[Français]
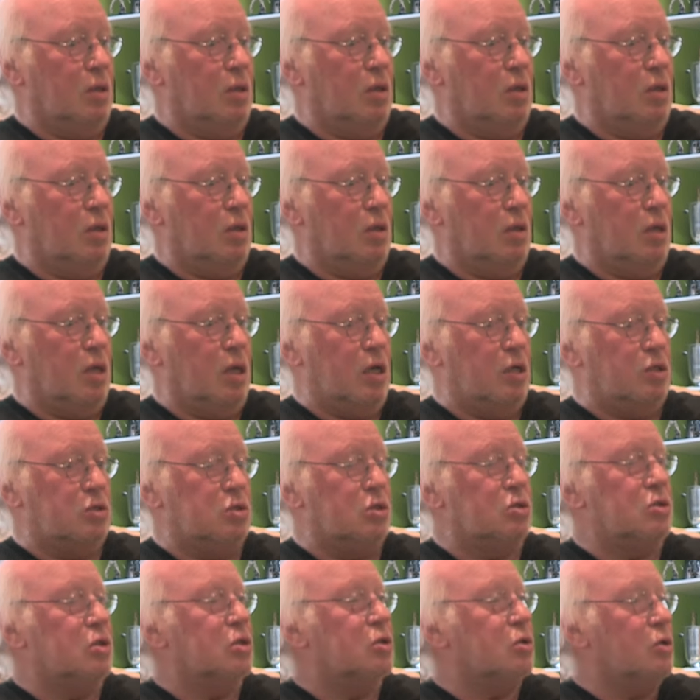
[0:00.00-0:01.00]
a,
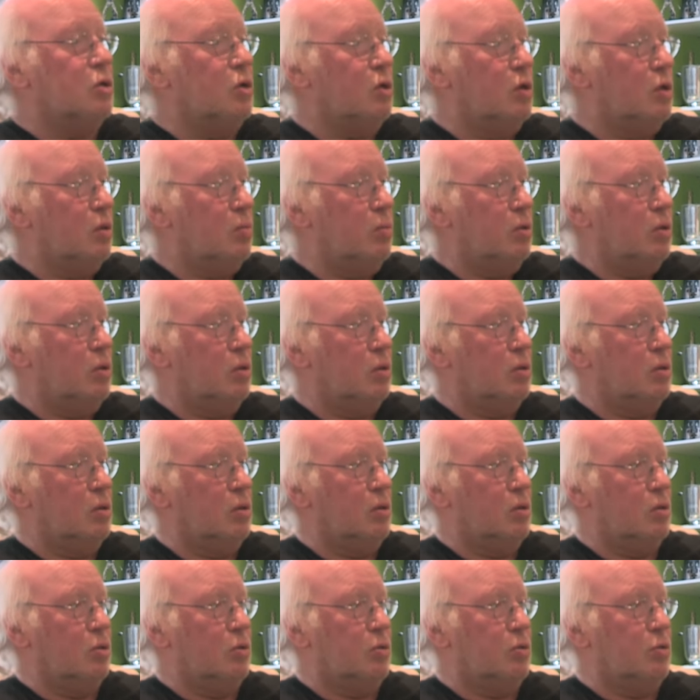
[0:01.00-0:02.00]
changé de club,
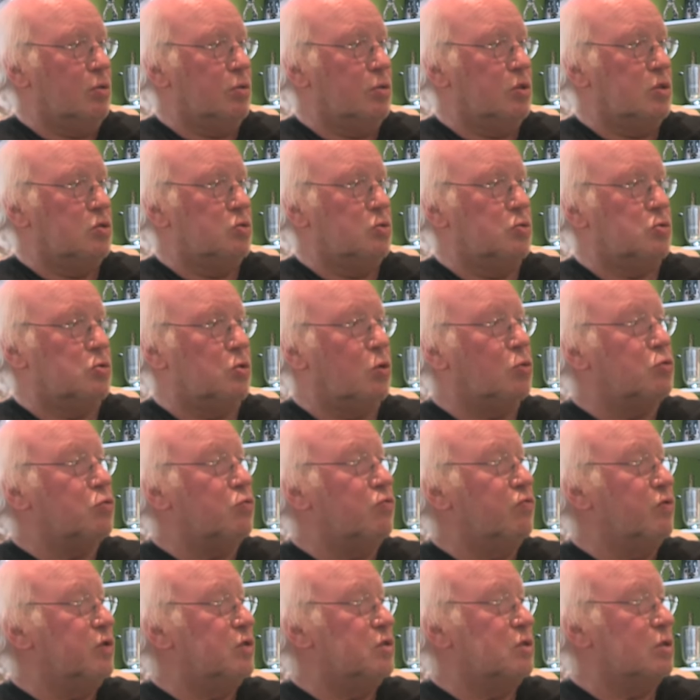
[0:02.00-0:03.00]
euh, qu'il se sont
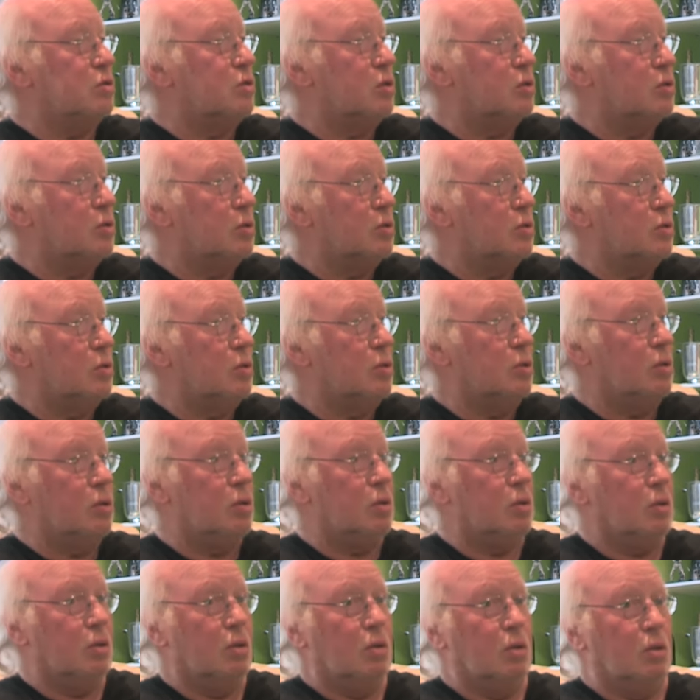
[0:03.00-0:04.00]
retrouvés sans
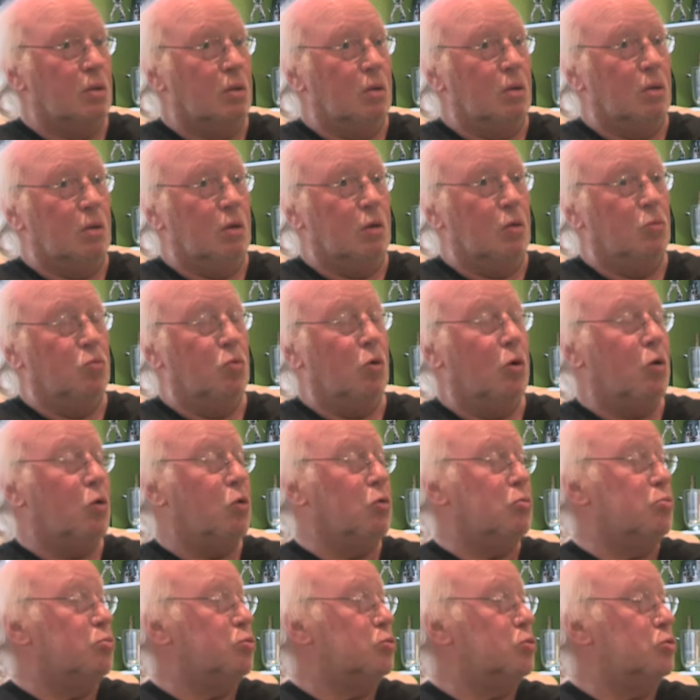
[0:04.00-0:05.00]
entraîneur. Et moi,
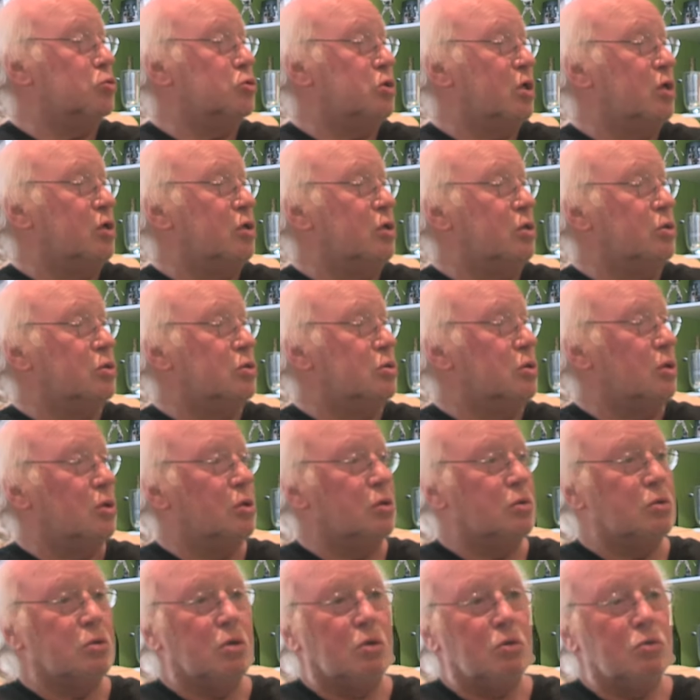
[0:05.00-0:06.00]
comme j'allais
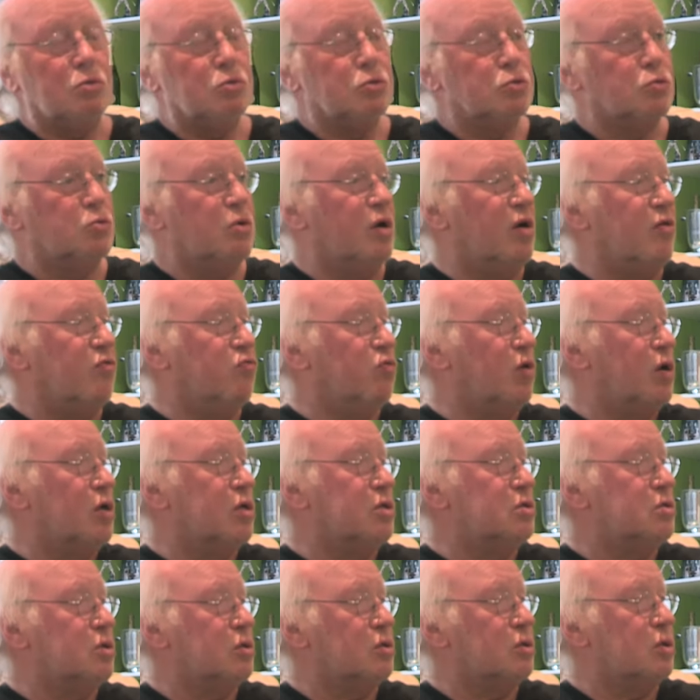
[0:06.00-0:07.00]
tant le soir voir
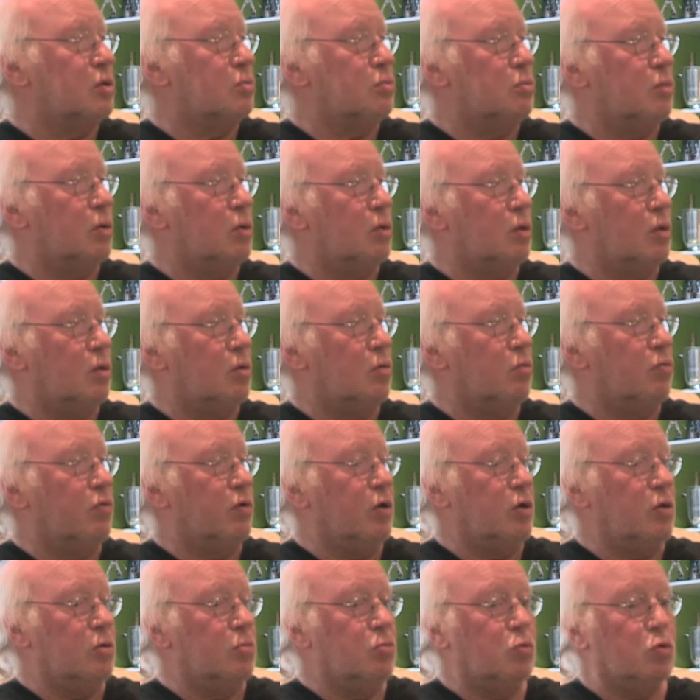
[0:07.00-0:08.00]
les entraînements à
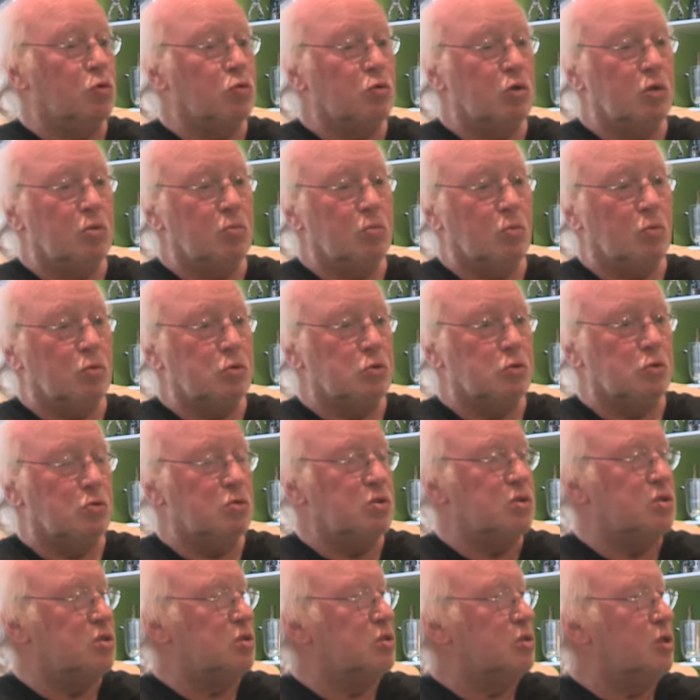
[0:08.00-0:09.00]
Aubin, ils m'ont
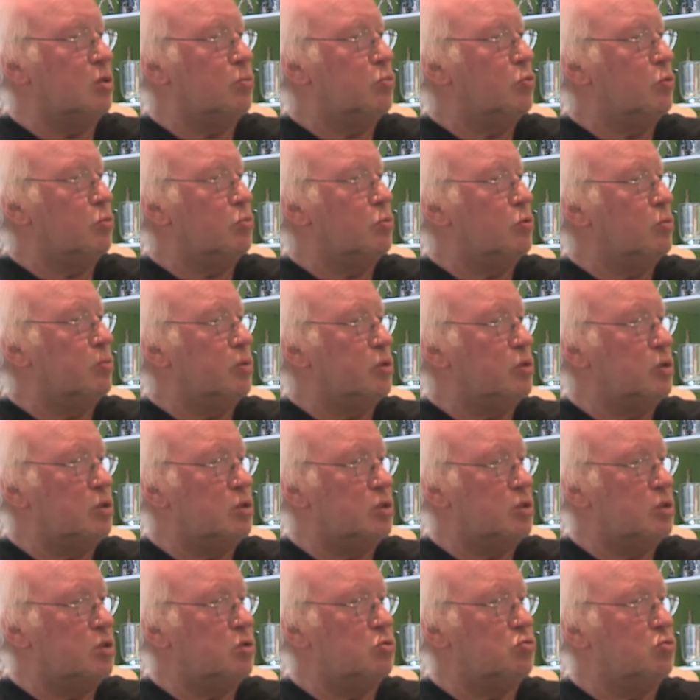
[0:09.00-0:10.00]
sollicité pour me demander
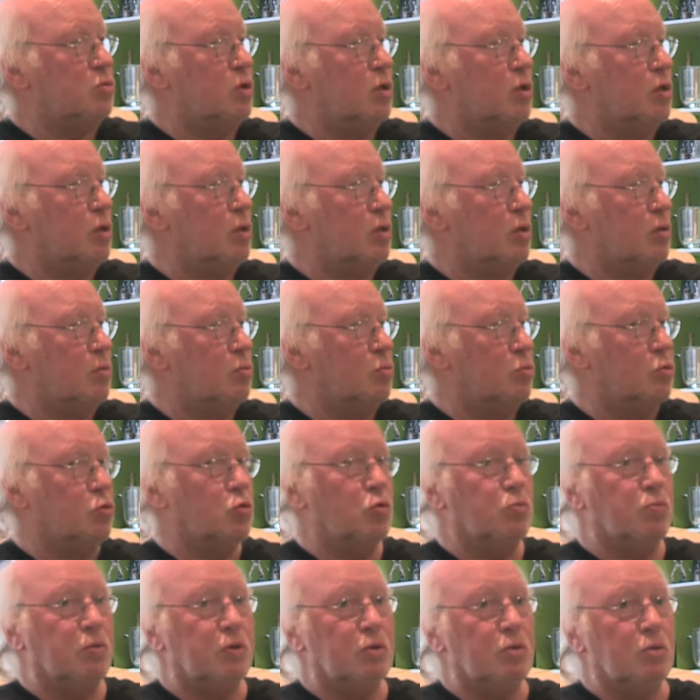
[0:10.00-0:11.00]
si je voulais
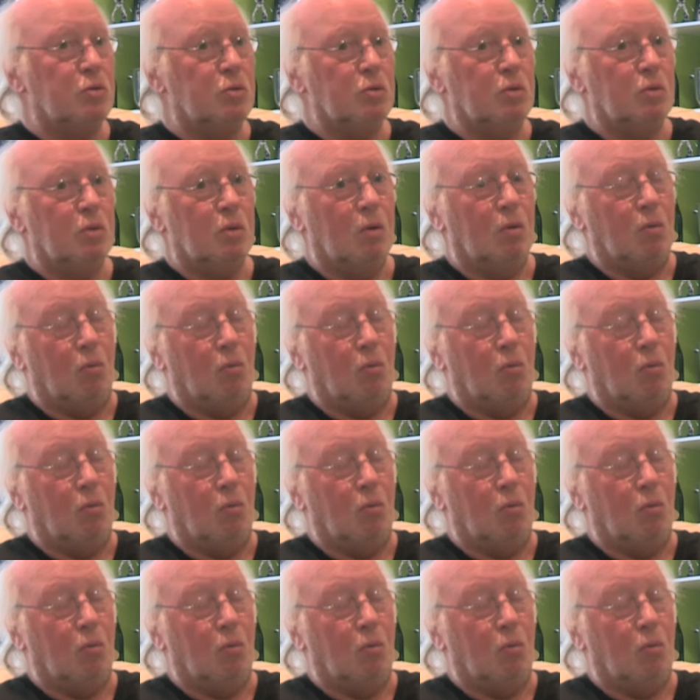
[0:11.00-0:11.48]
m'occuper d'eux.